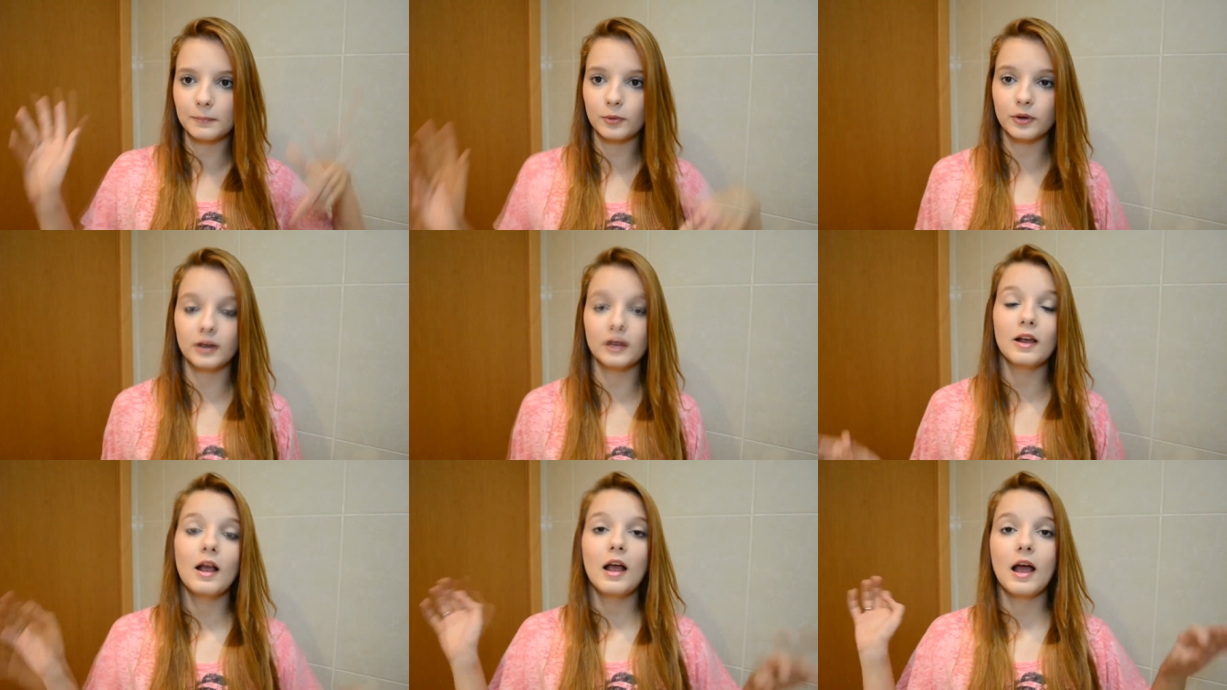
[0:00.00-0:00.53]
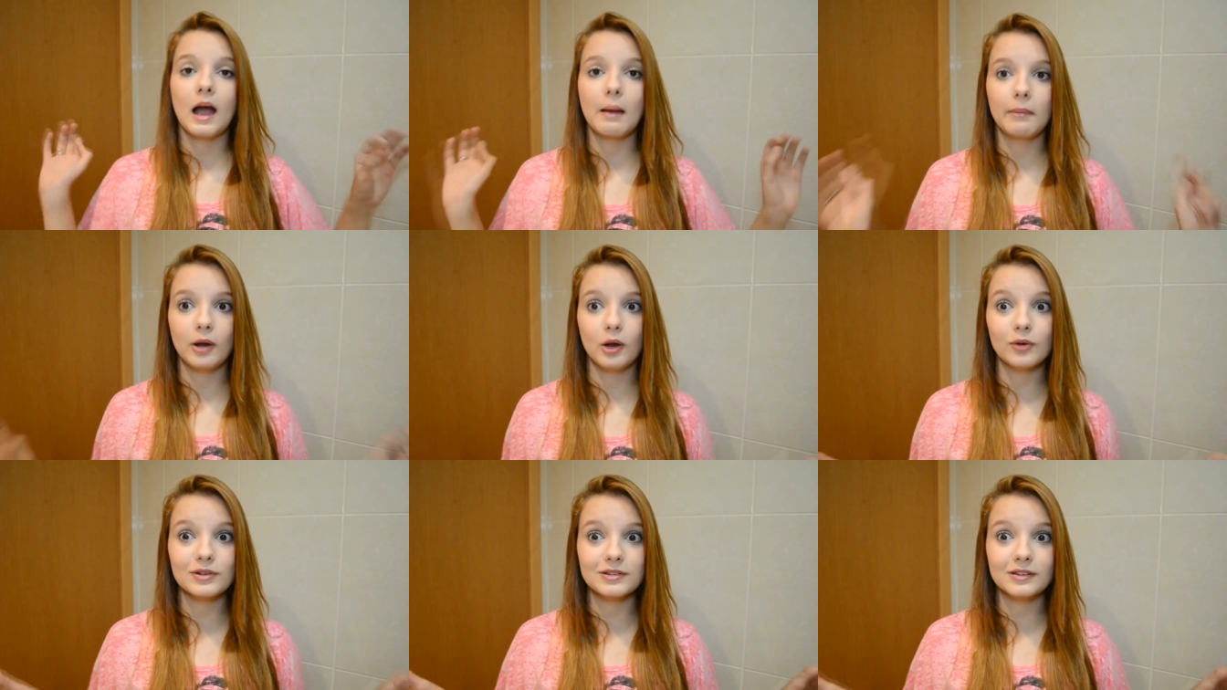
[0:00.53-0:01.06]
porque a
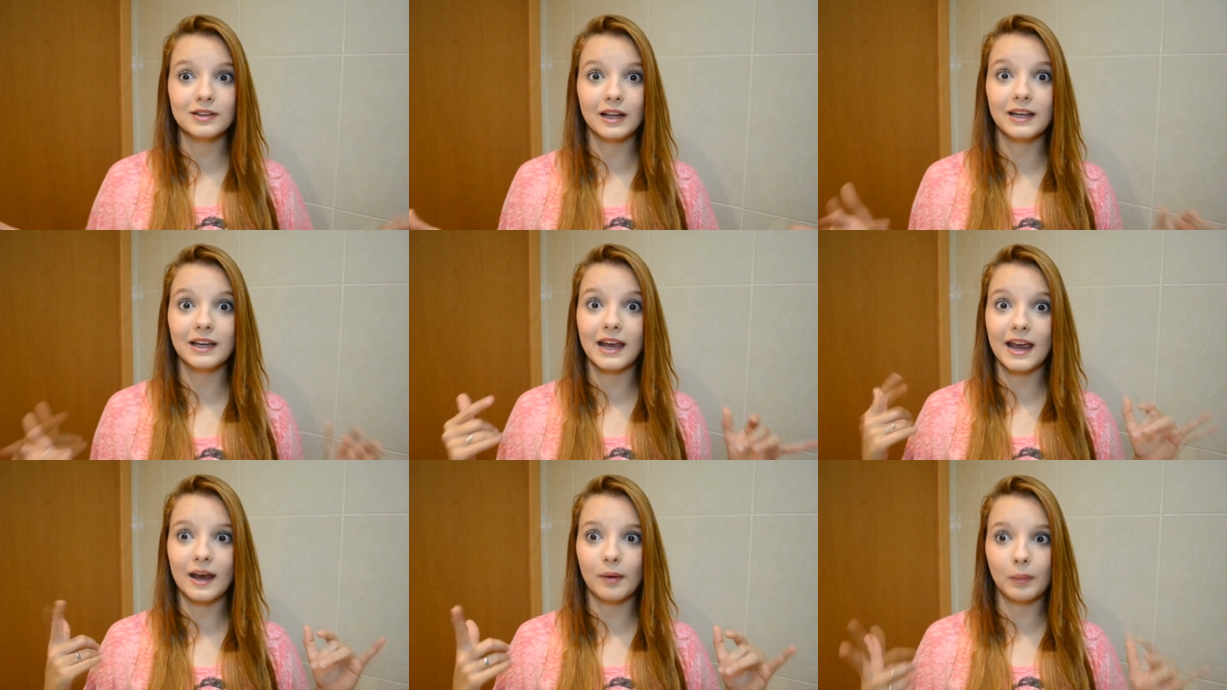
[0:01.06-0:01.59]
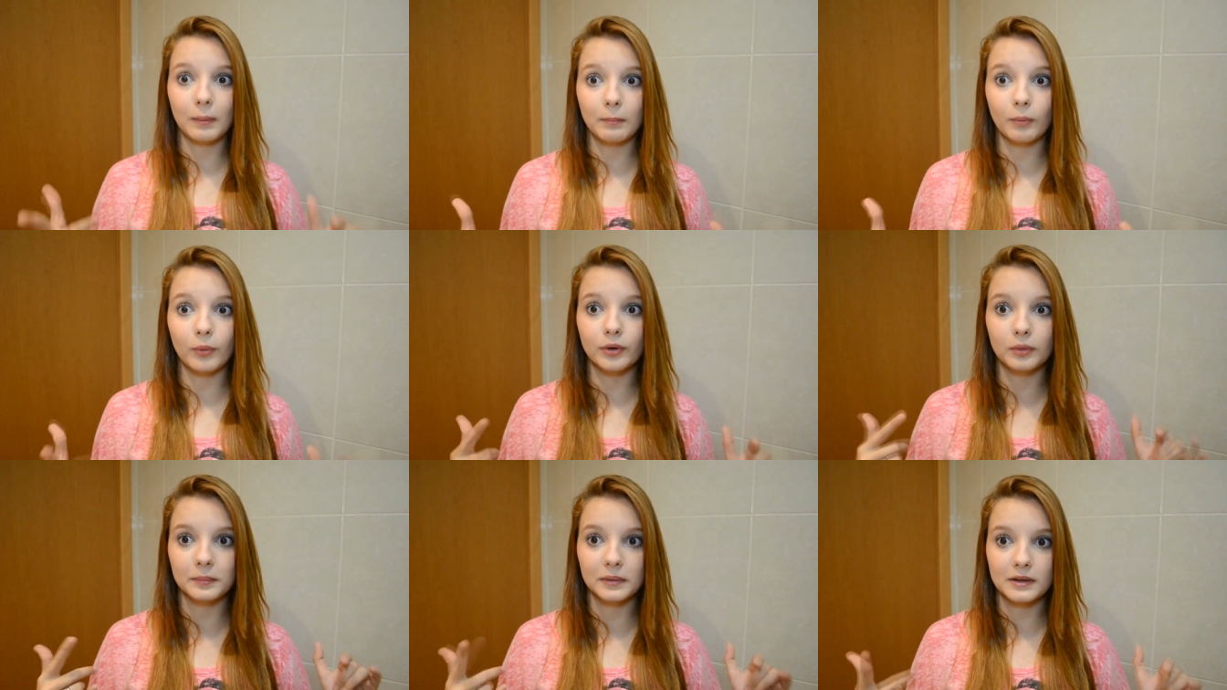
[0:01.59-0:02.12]
melhor coisa que tem é uma
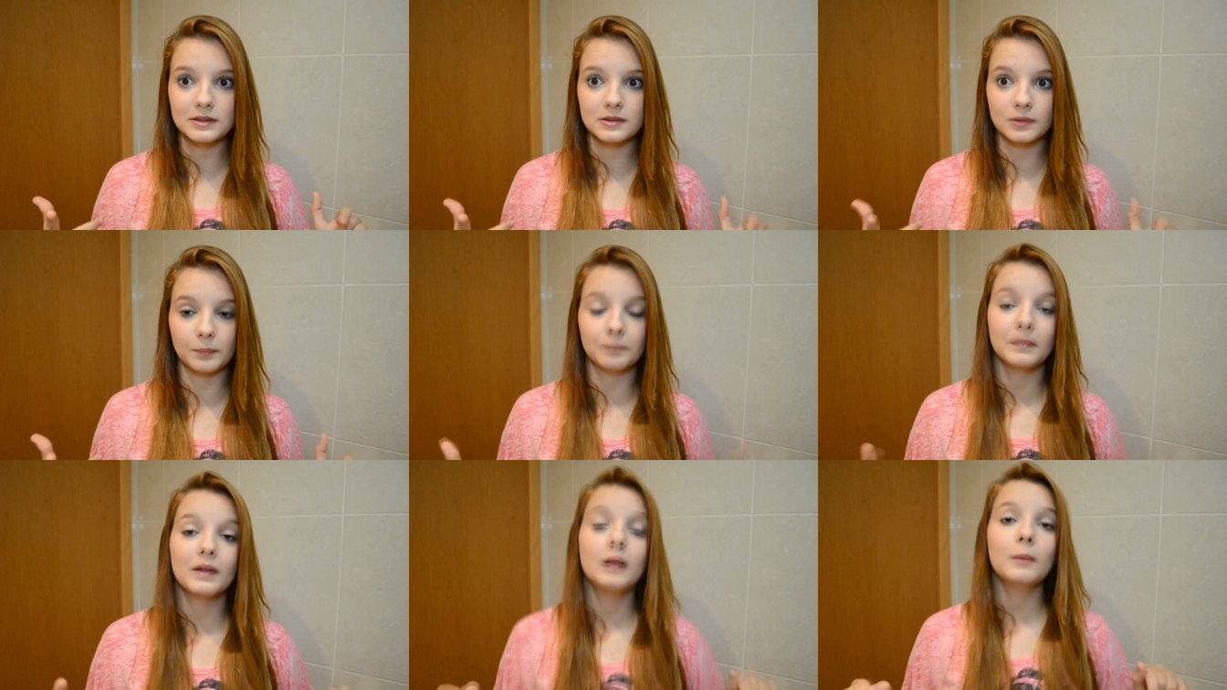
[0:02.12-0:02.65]
boa iluminação.